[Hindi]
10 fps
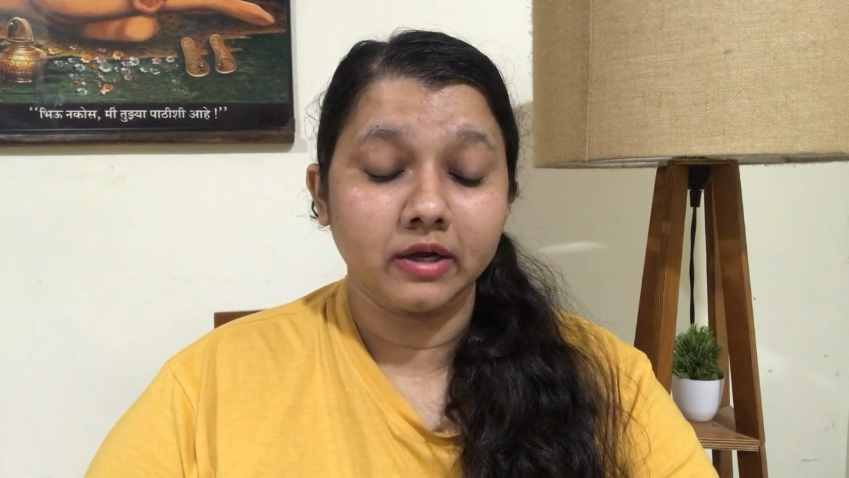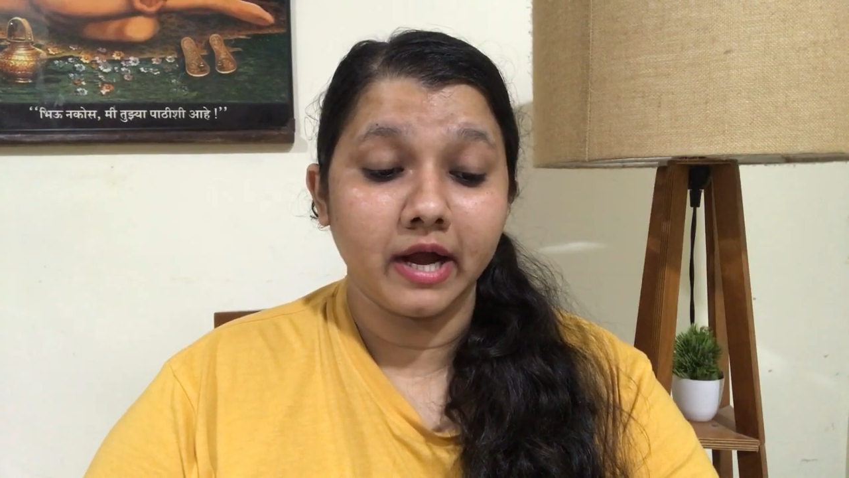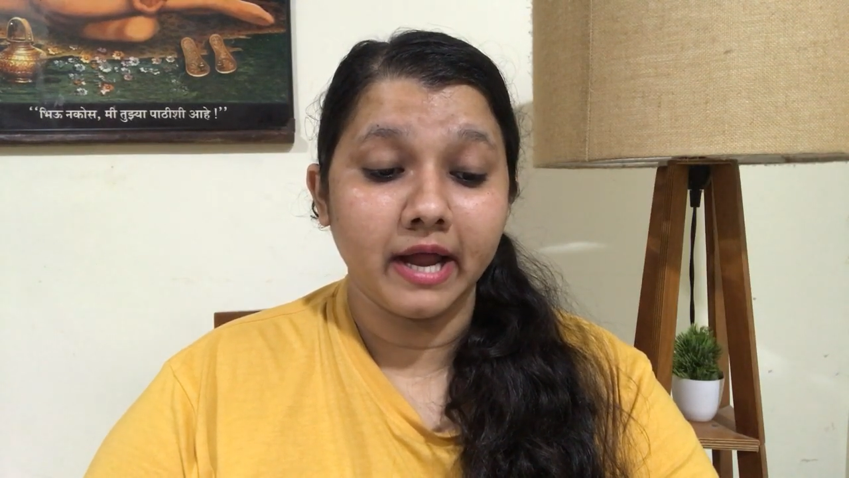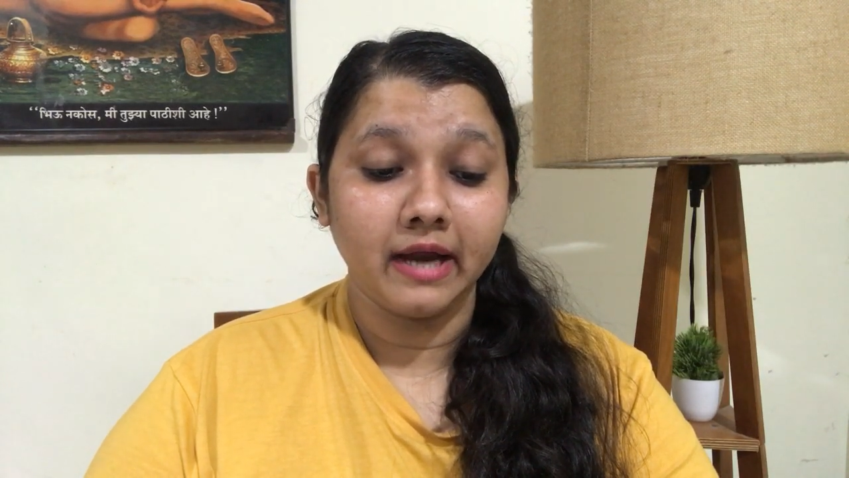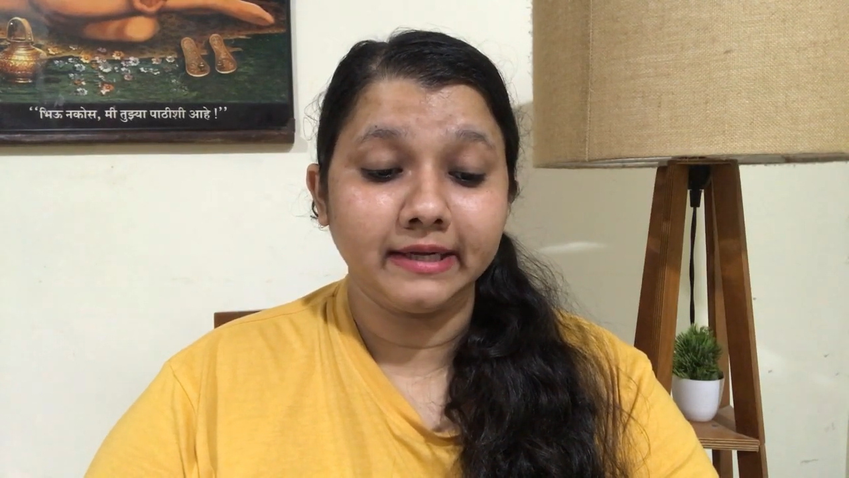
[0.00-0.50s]

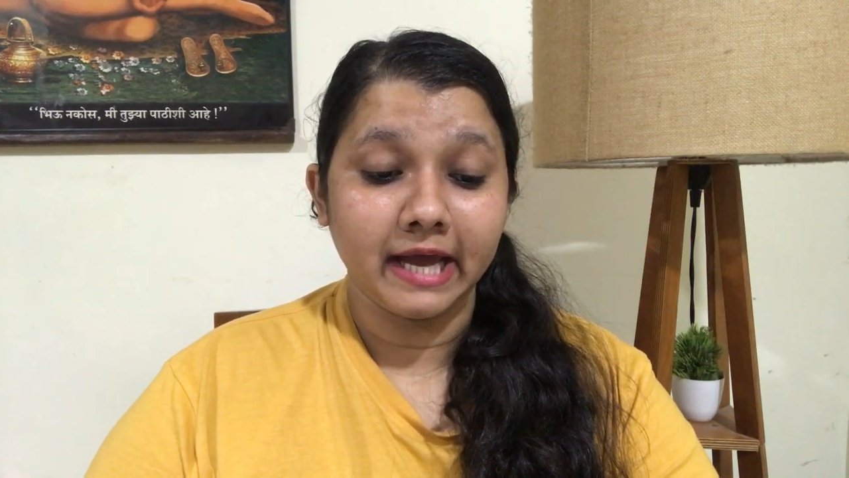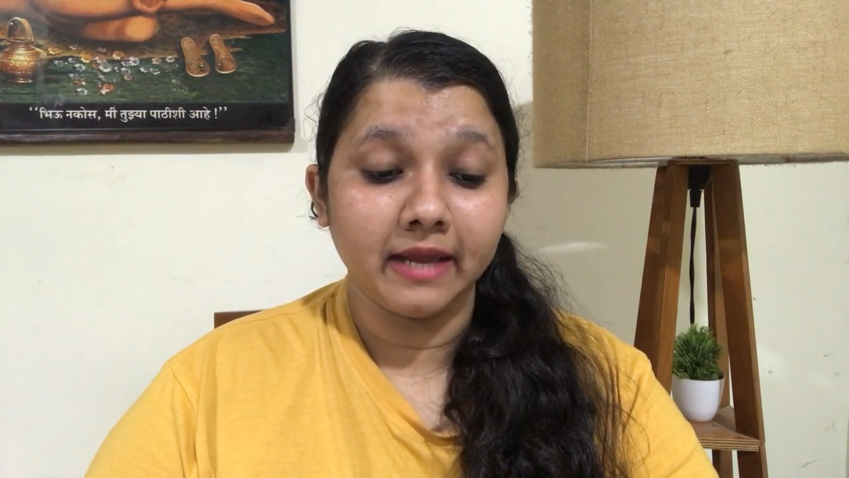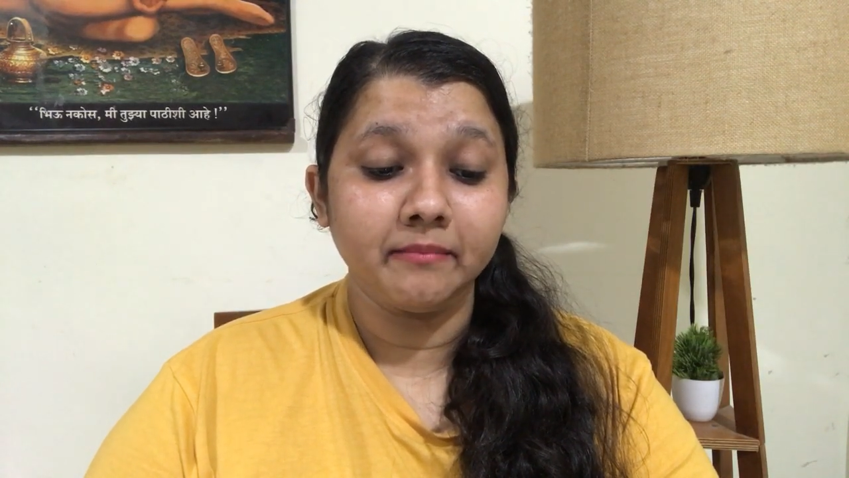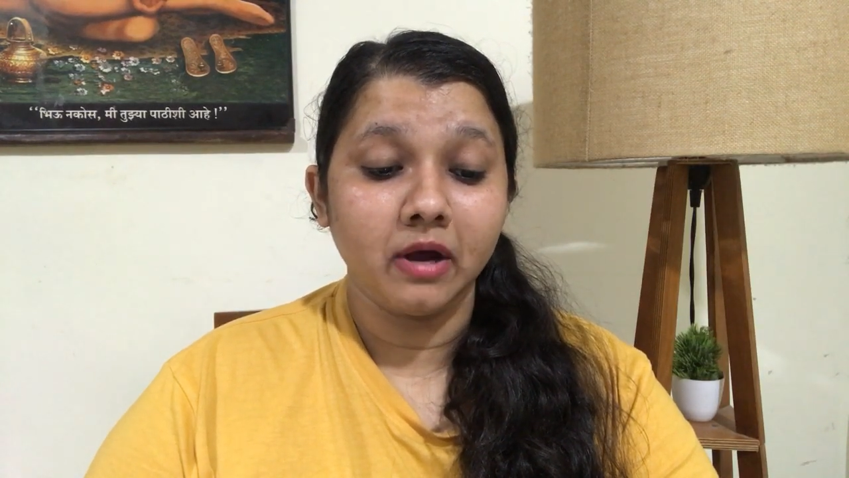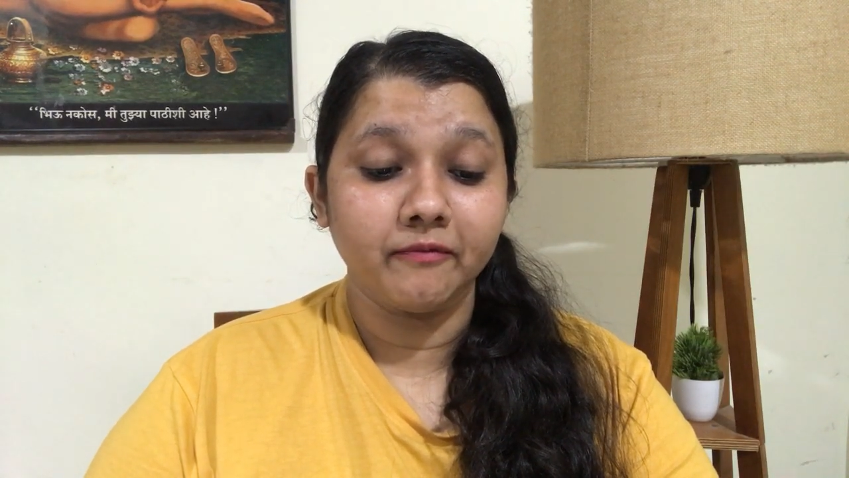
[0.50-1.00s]
गया
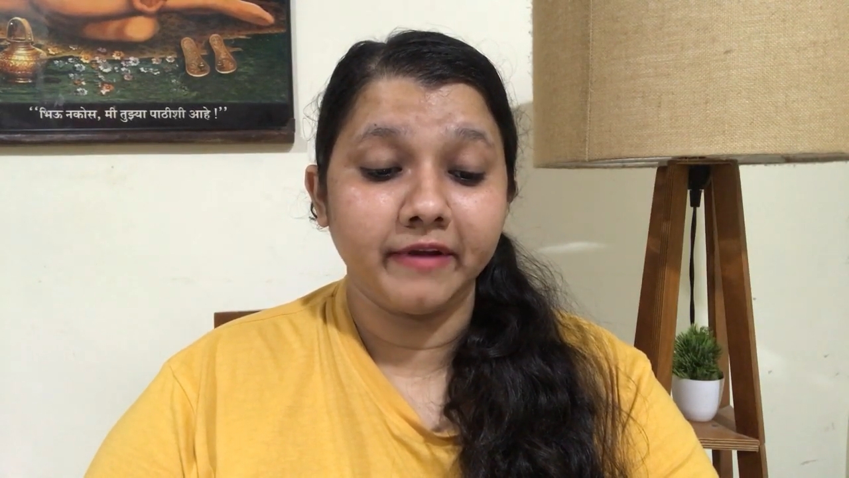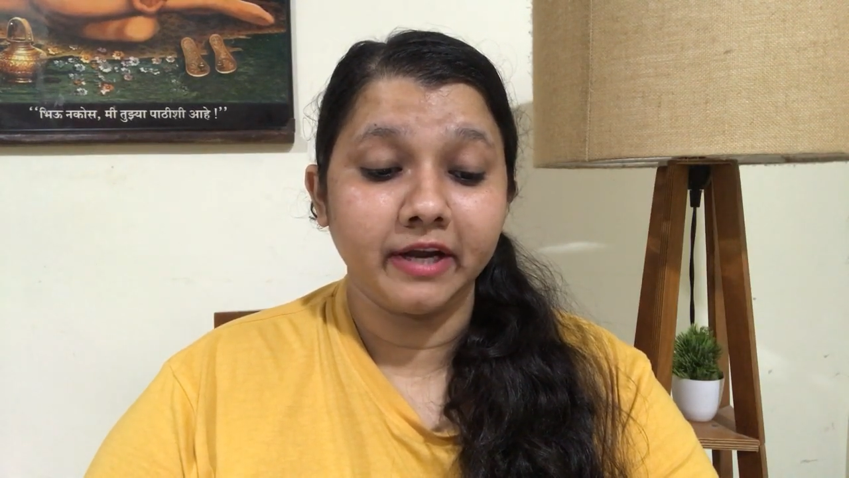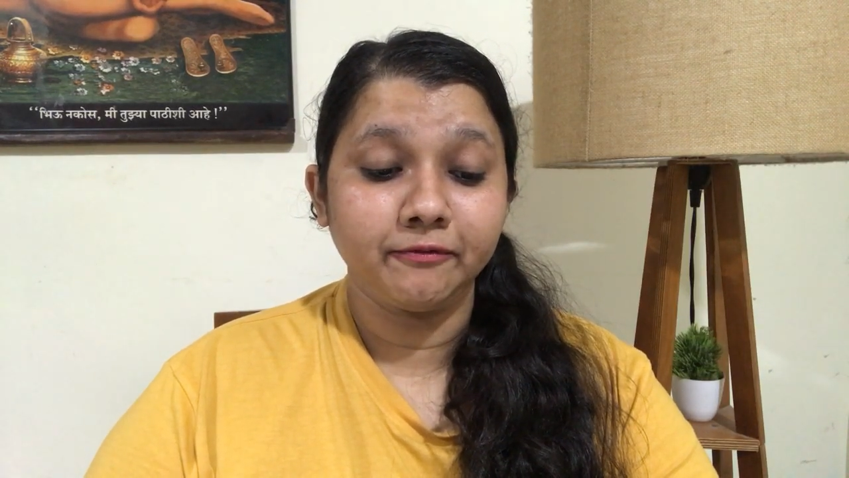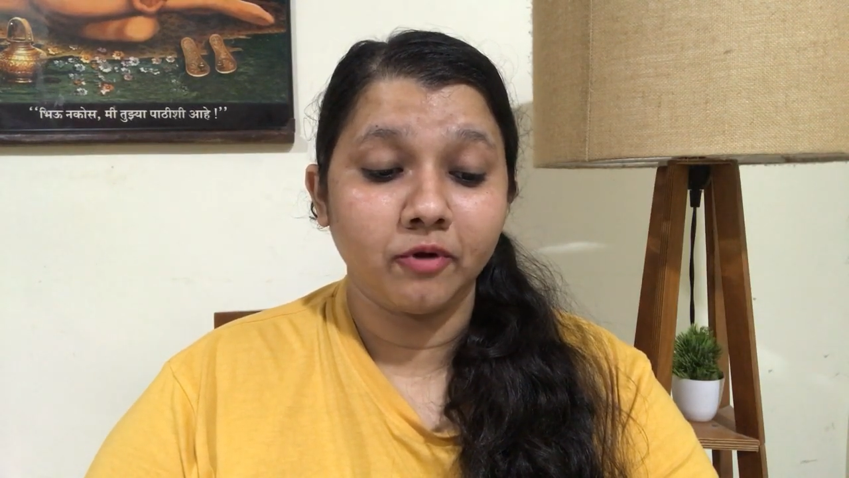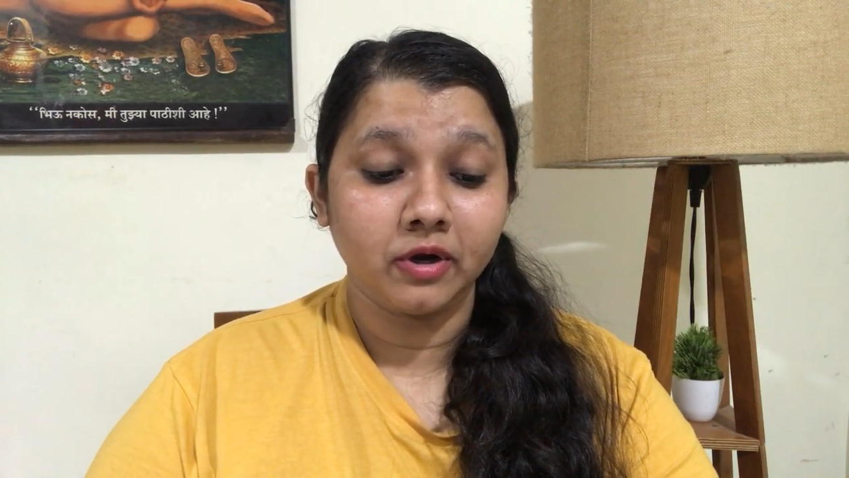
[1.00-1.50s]
टाइम
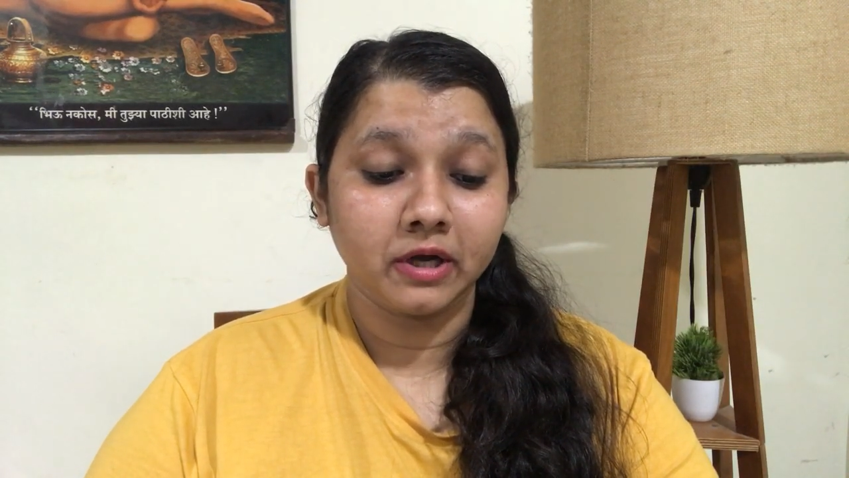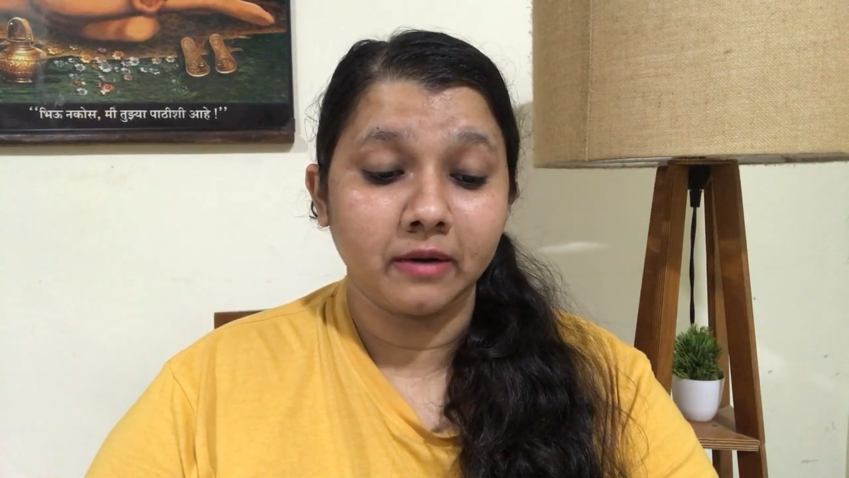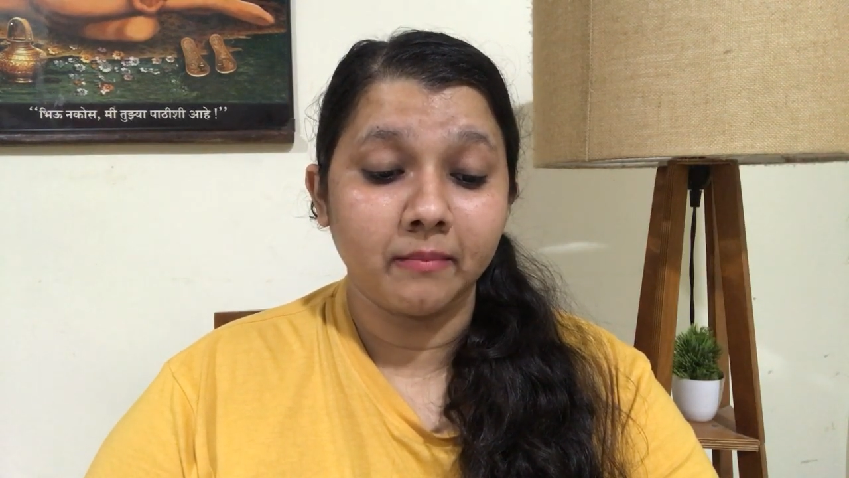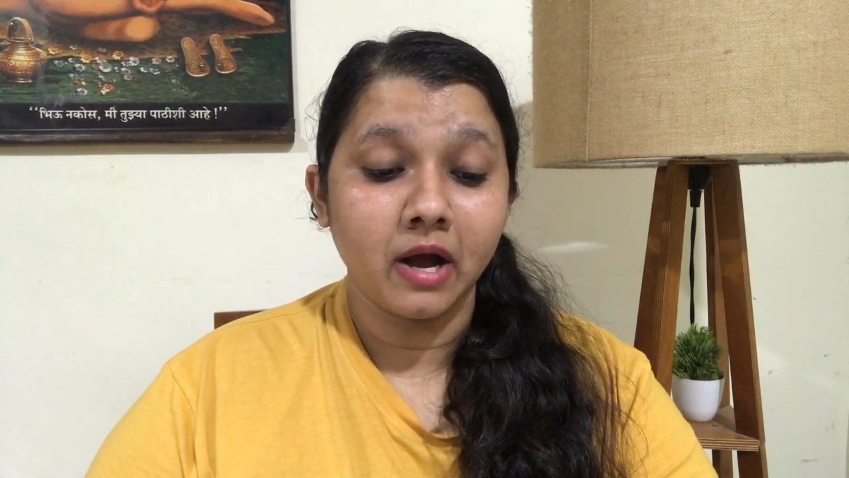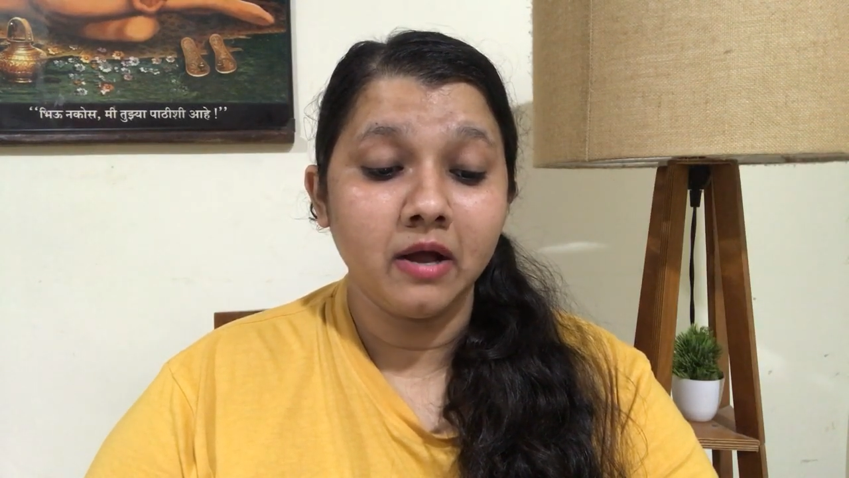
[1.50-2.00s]
वेट फॉर
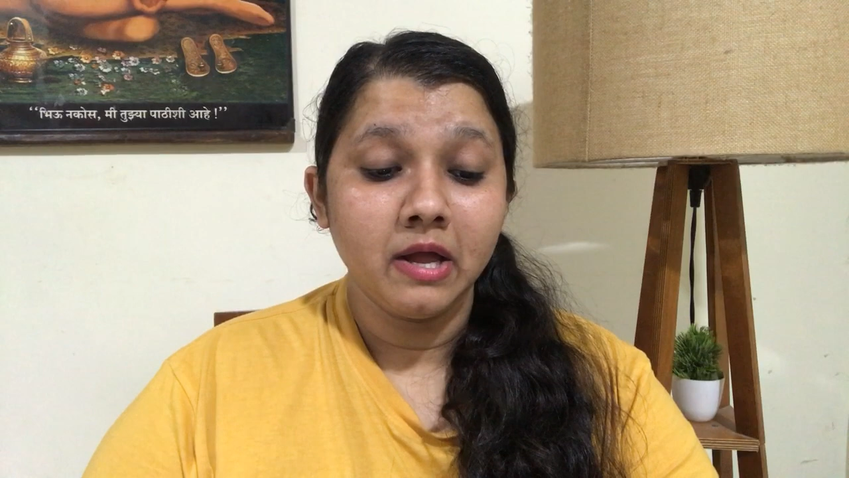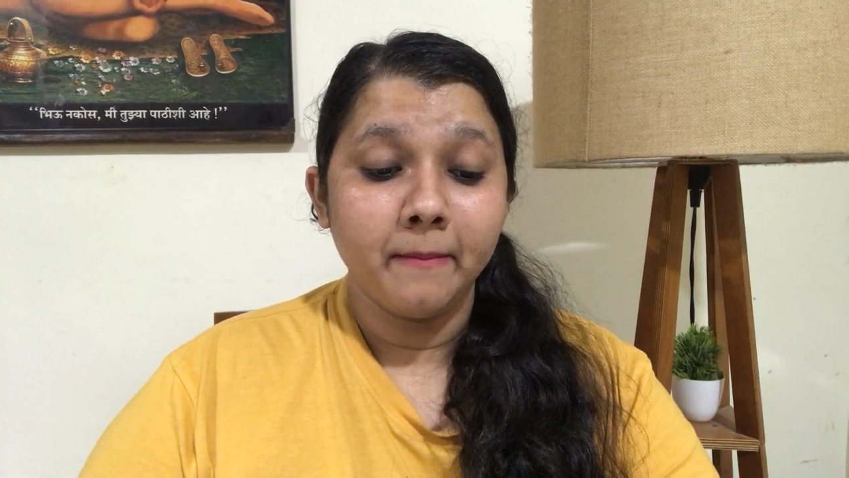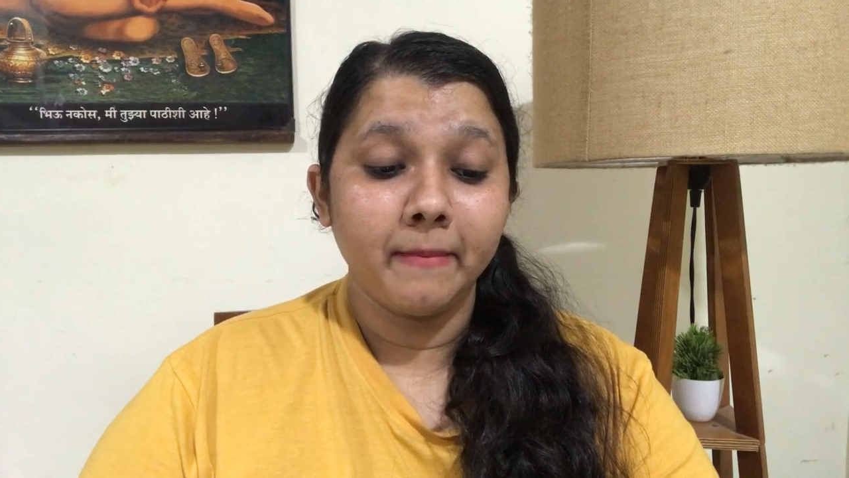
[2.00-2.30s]
कर्मा